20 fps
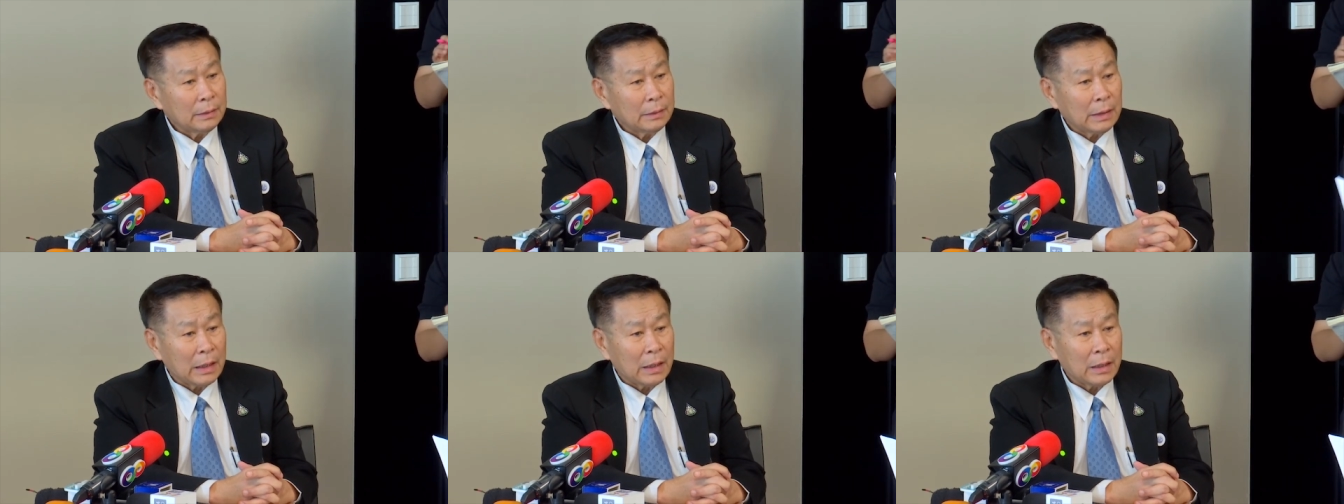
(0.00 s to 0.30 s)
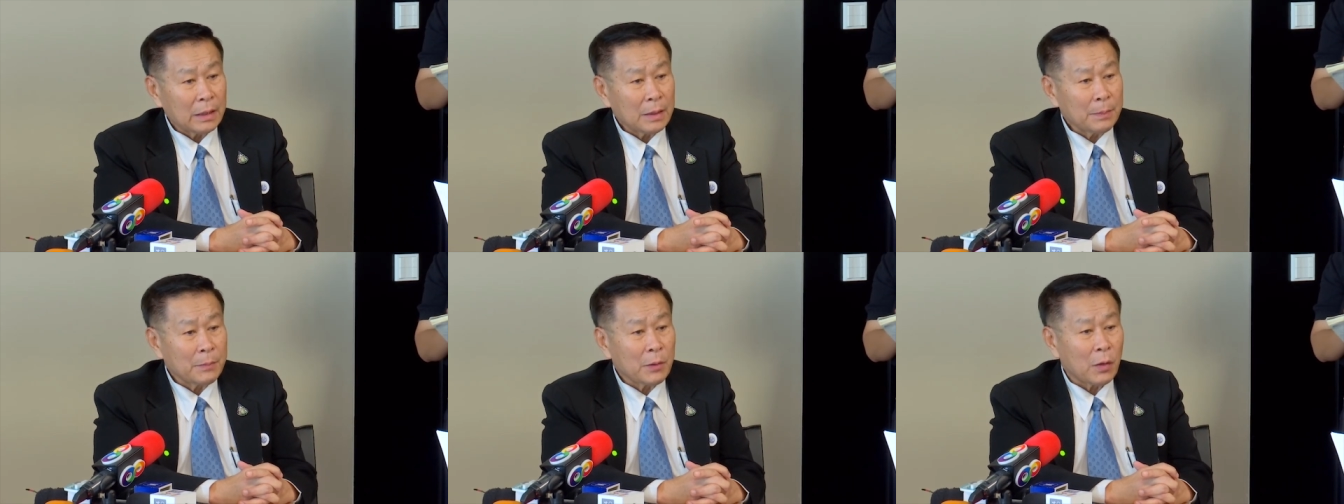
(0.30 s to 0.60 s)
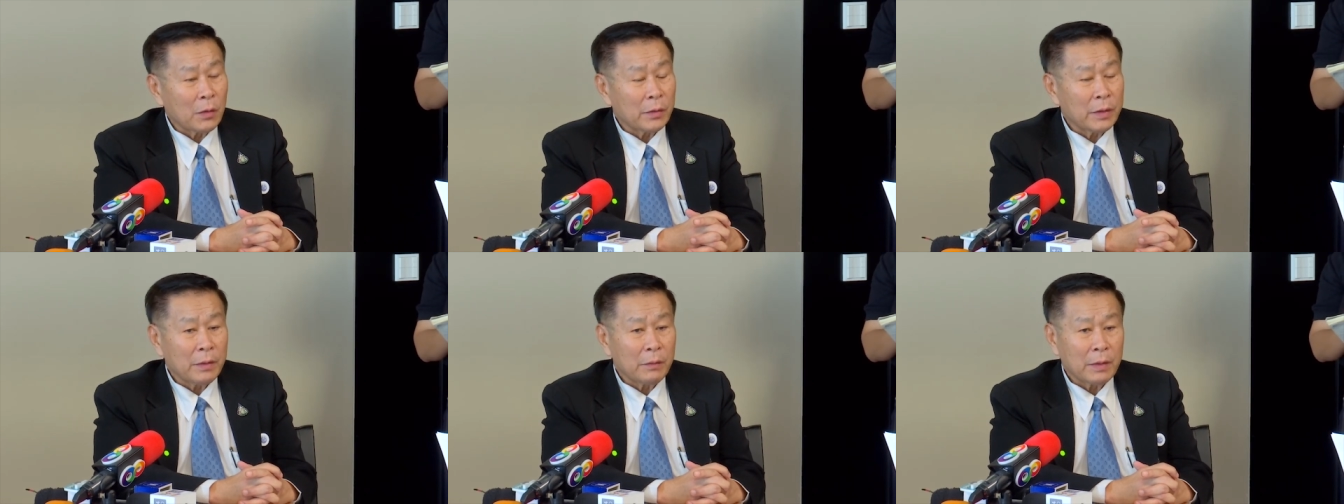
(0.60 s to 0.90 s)
แต่ในทำน
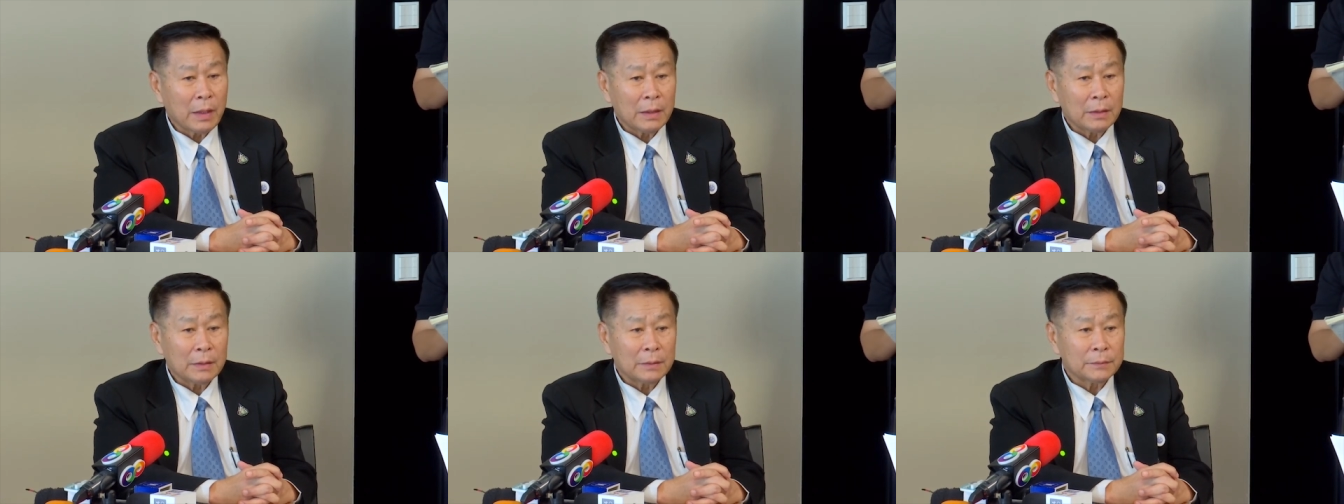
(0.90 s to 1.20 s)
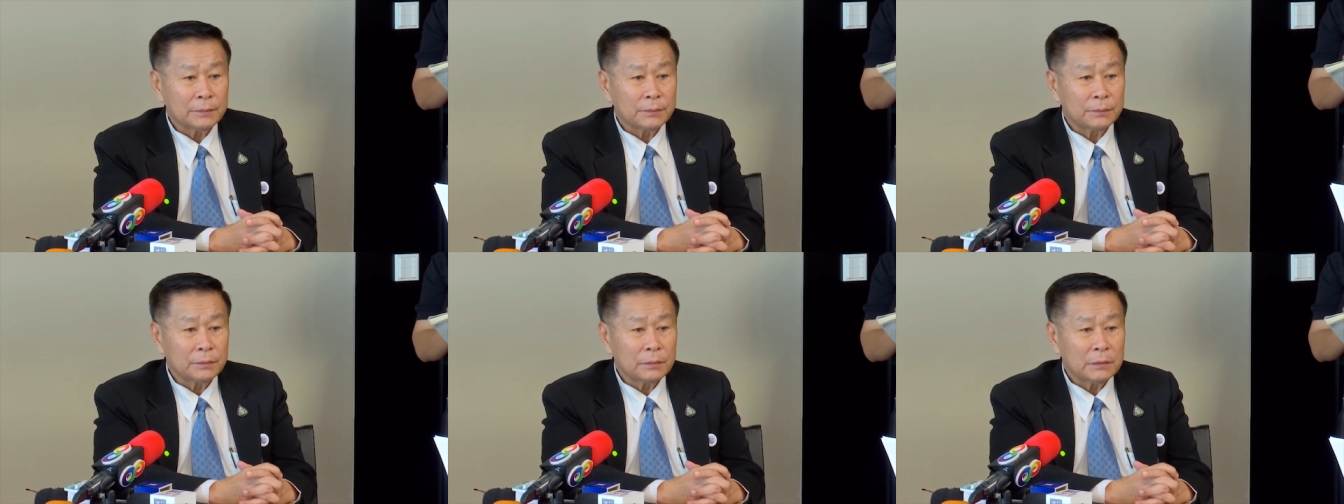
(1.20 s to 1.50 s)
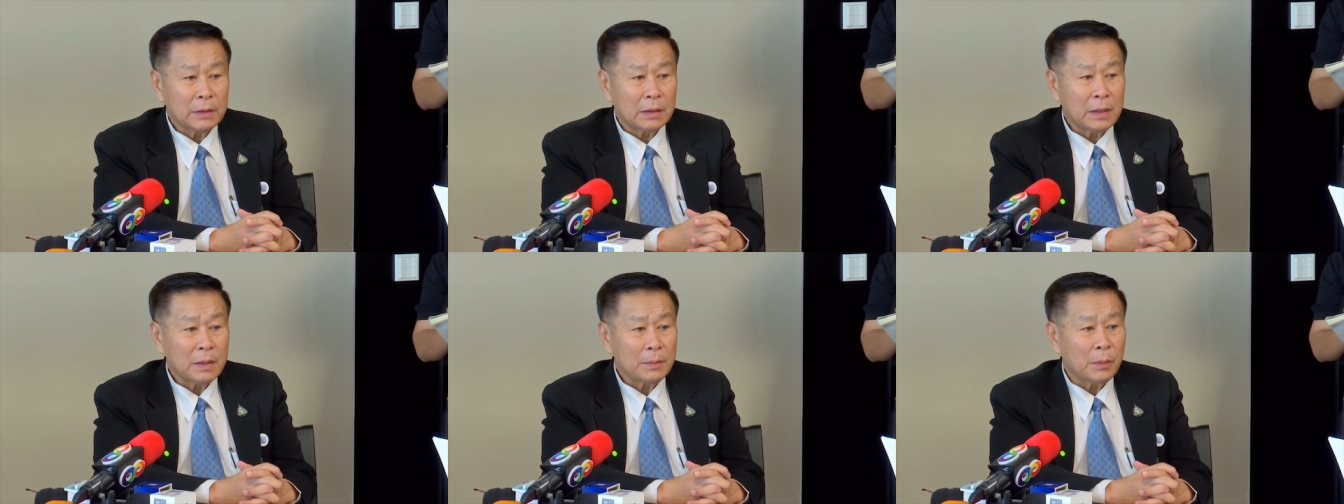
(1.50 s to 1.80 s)
องเดียวกัน
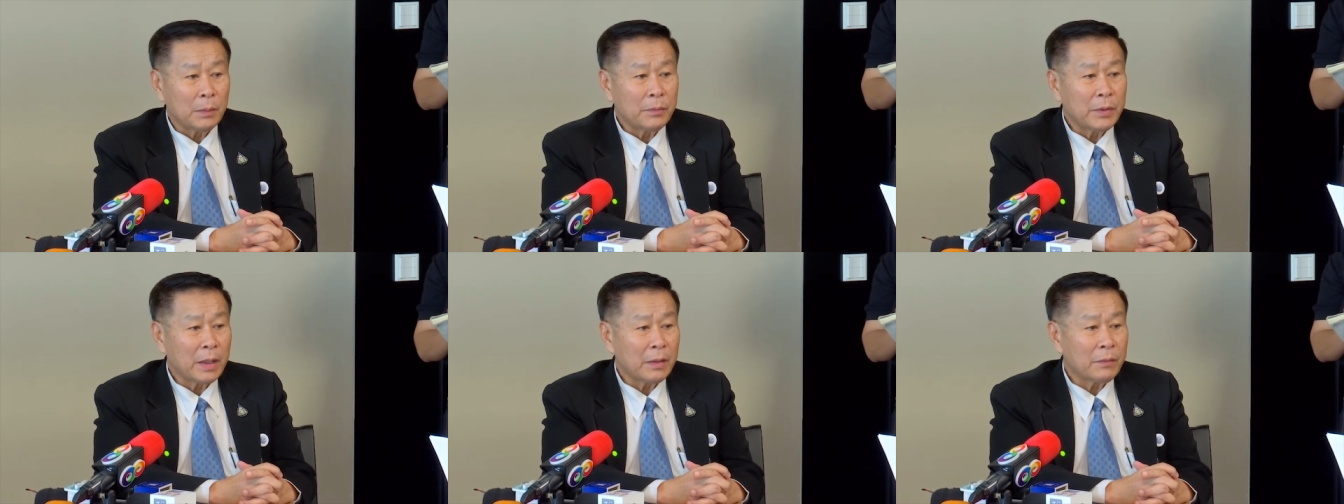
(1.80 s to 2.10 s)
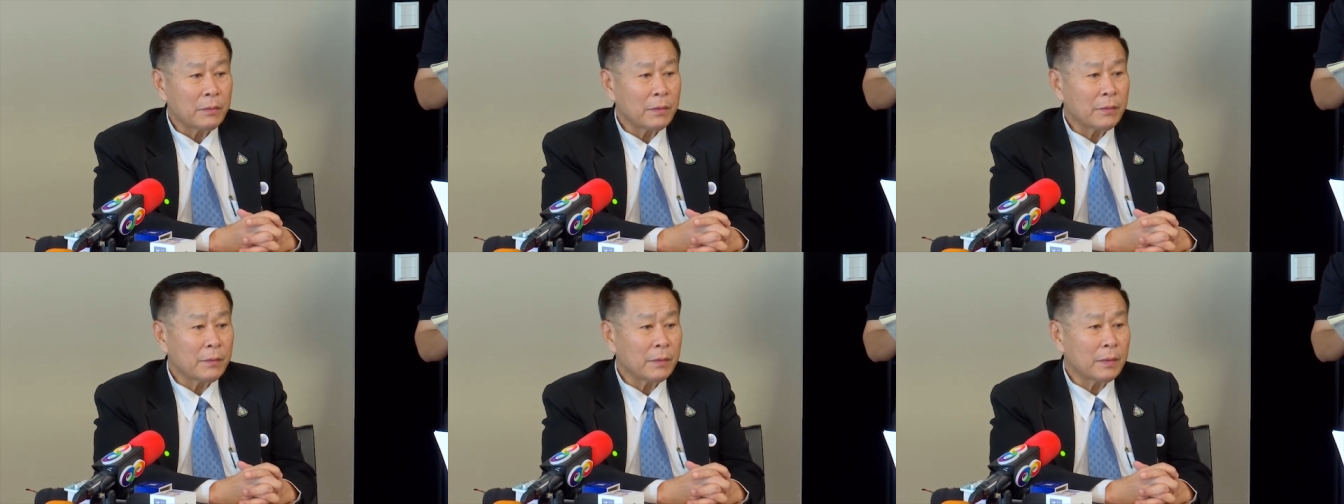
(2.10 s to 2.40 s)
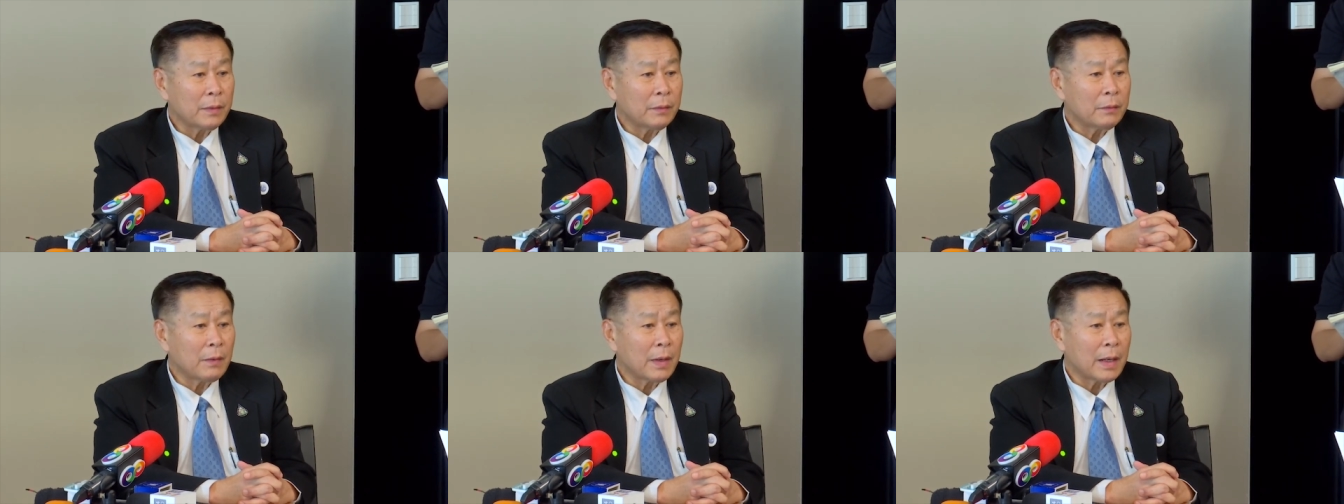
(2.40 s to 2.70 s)
อย่างที่ผมเรียนไว้
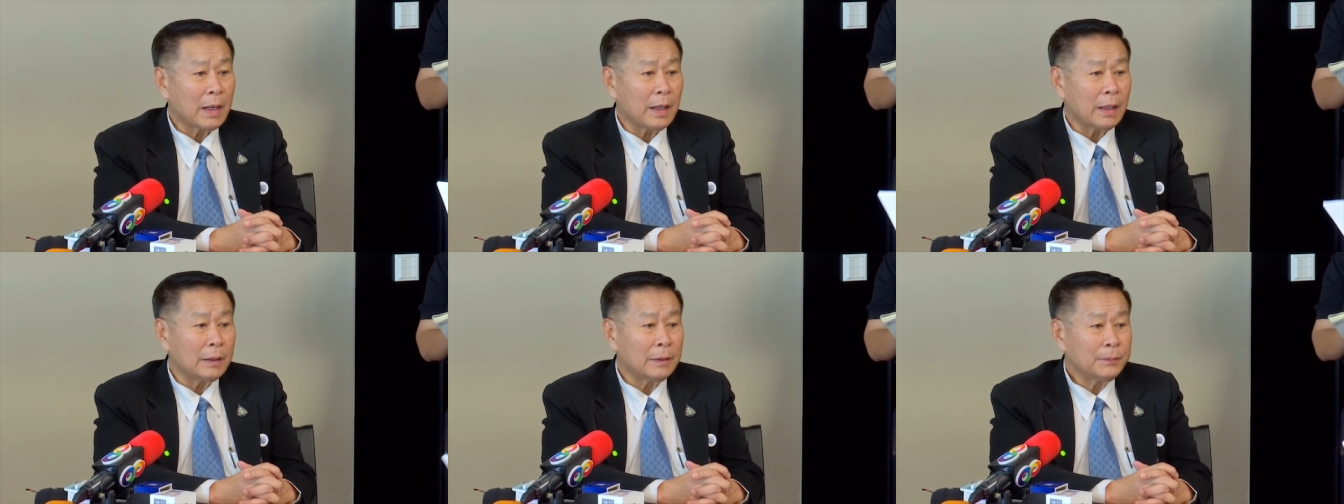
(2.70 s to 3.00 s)
ว่า